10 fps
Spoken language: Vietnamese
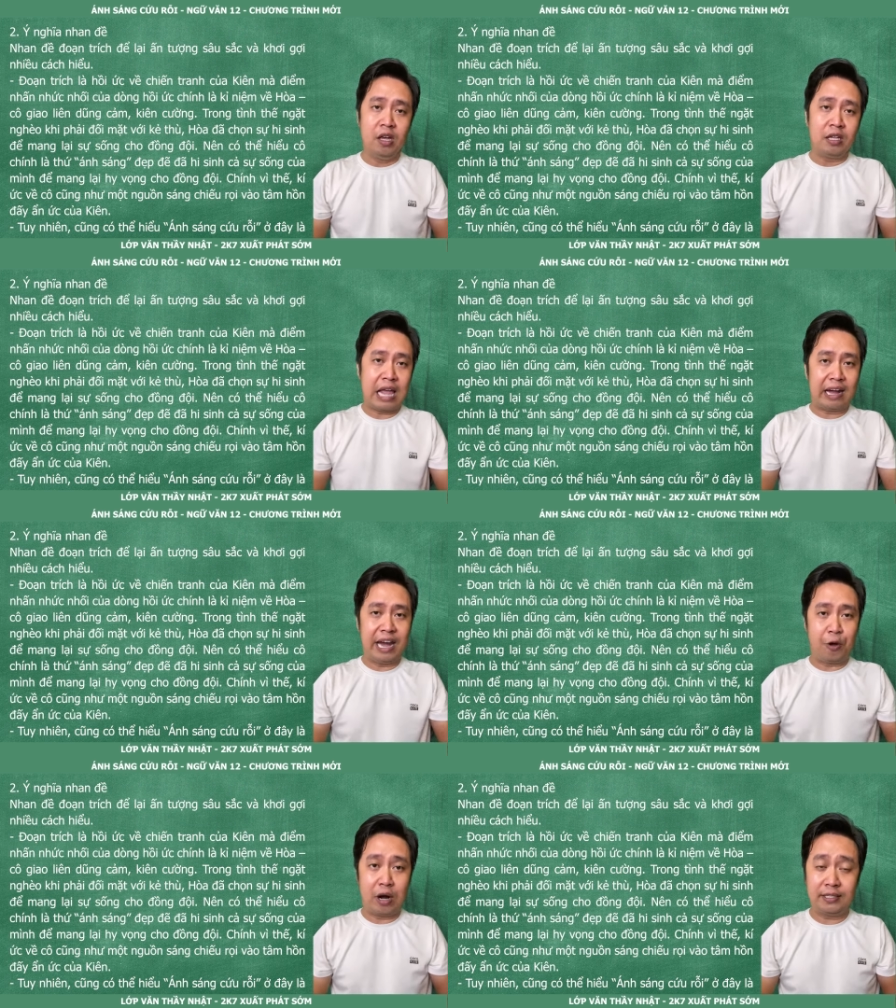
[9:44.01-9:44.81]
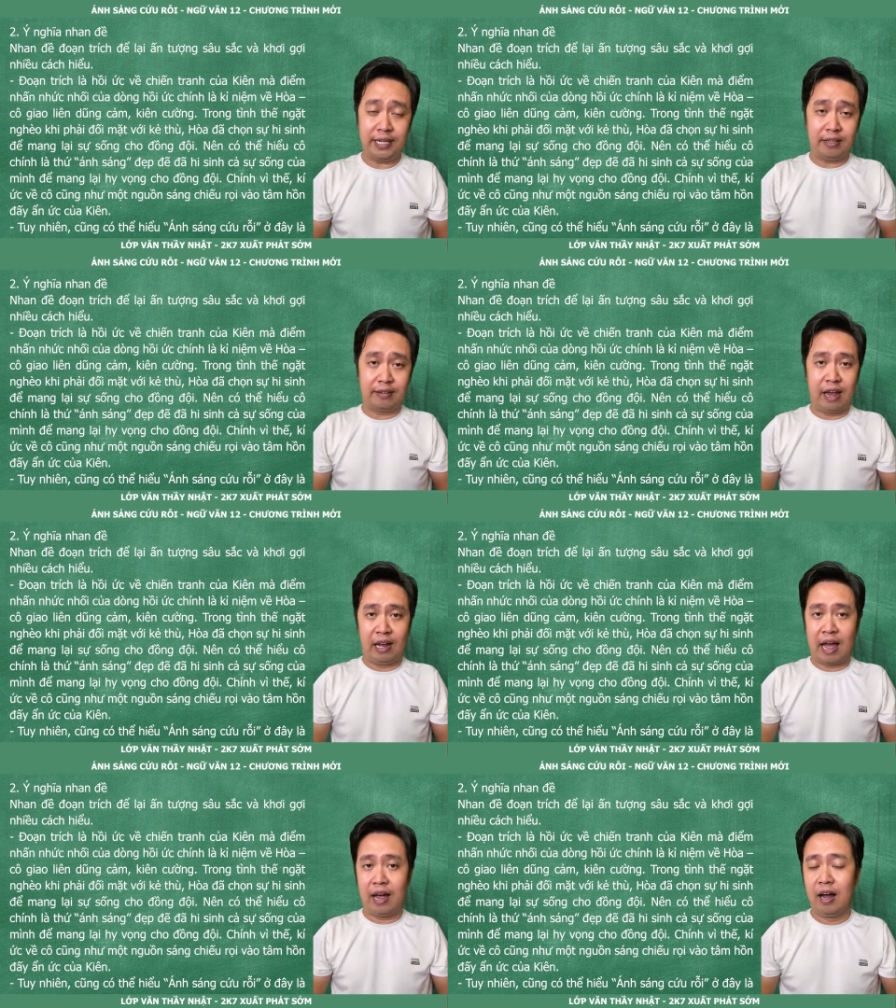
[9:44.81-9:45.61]
nhan đề đoạn trích để
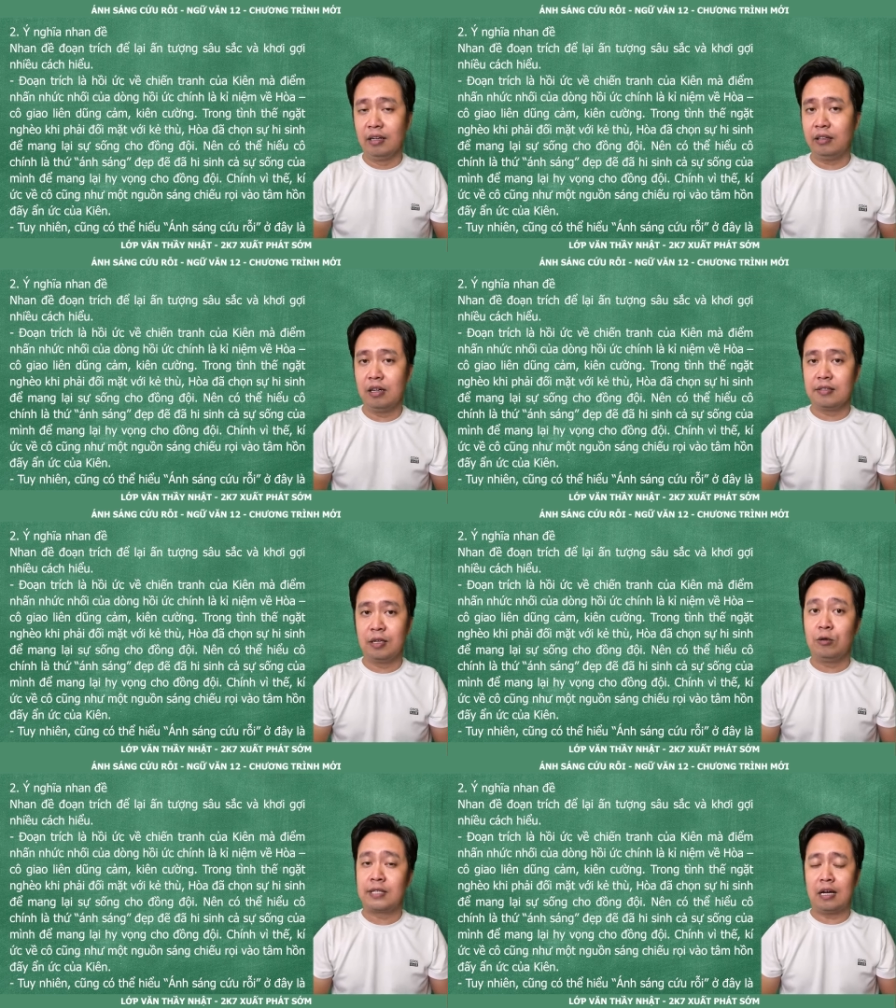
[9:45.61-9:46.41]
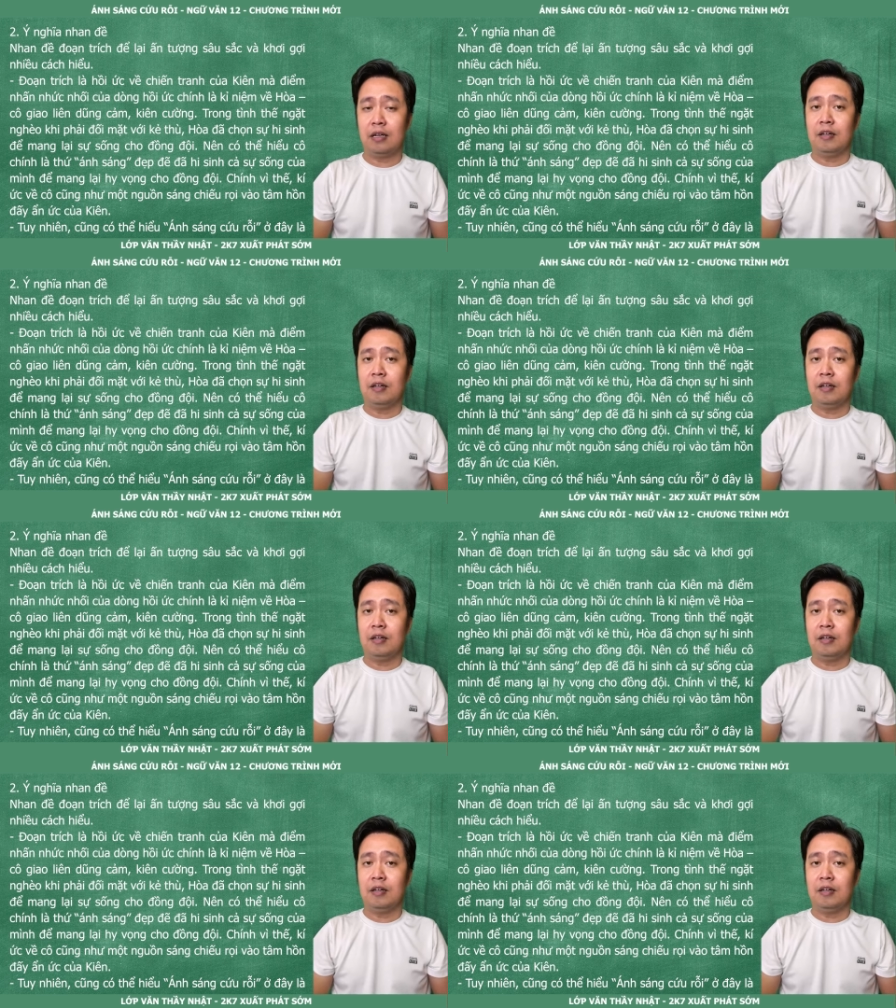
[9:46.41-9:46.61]
lại ấn tượng sâu sắc